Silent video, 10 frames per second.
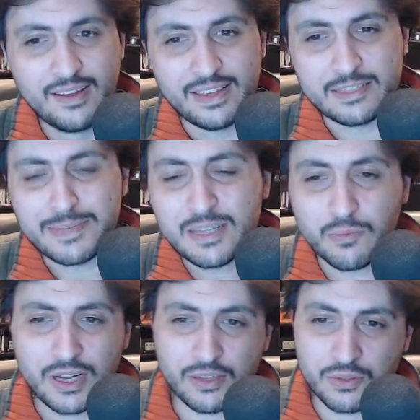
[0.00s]
Et t'imagines,
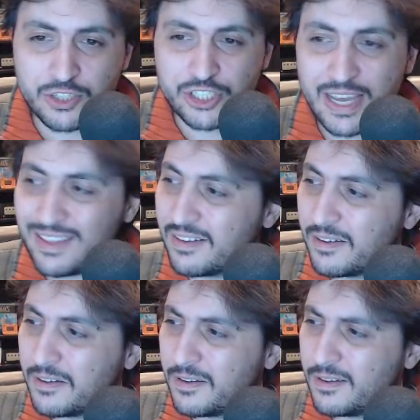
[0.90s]
moi, une chaîne
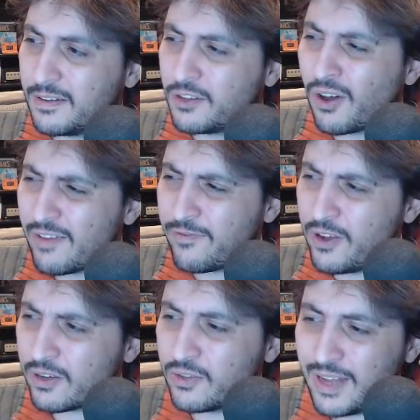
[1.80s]
dans la
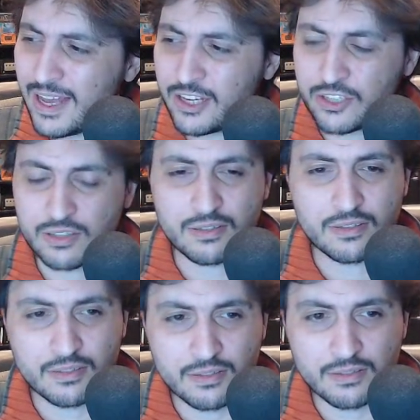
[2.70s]
fleur de l'âge,
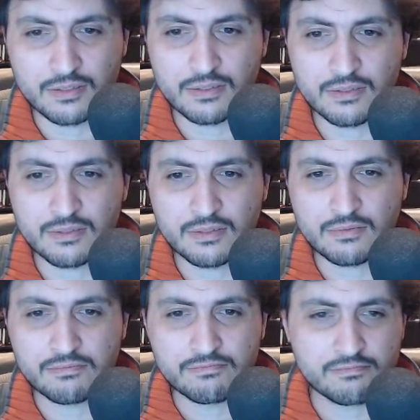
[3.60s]
euh,
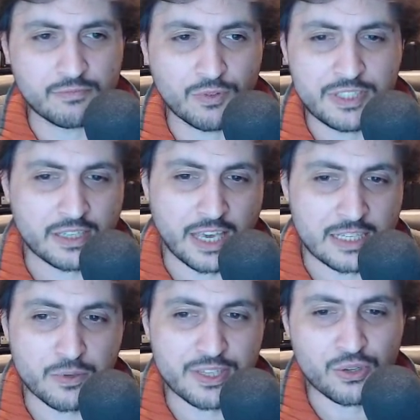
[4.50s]
on va dire qui a
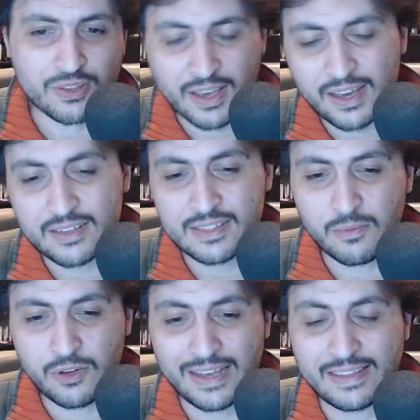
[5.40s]
explosé que très
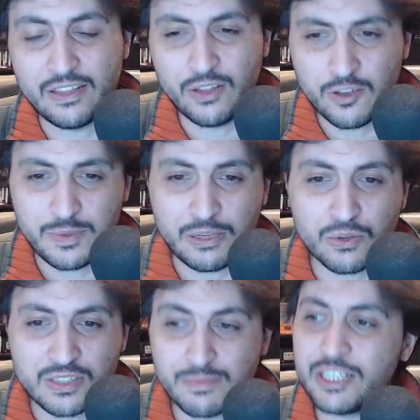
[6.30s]
récemment, est à 9000
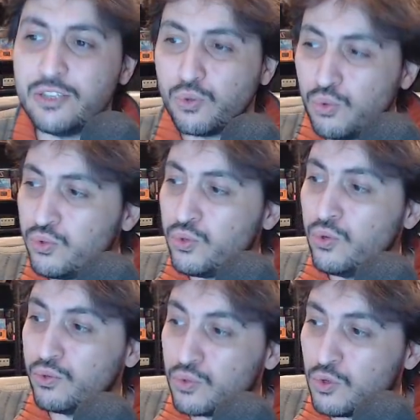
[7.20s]
euros. T'imagines,
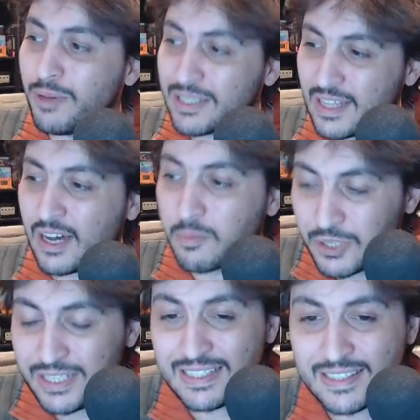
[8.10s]
Usul, une superstar
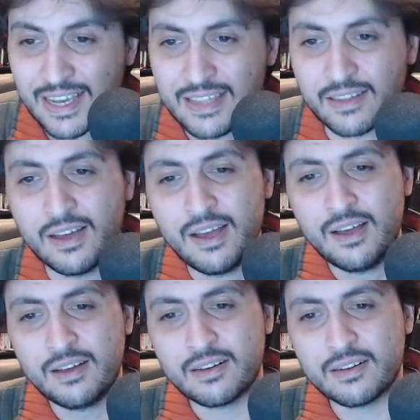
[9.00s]
politicienne,
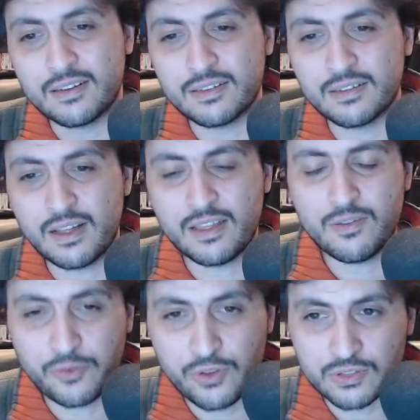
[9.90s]
euh,
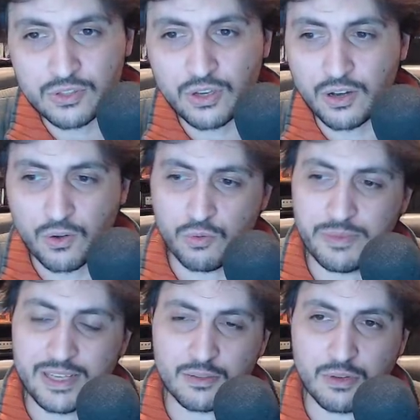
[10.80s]
influenceur,
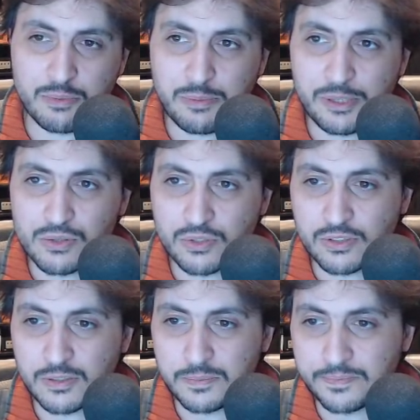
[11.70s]
combien ça doit palper de son côté.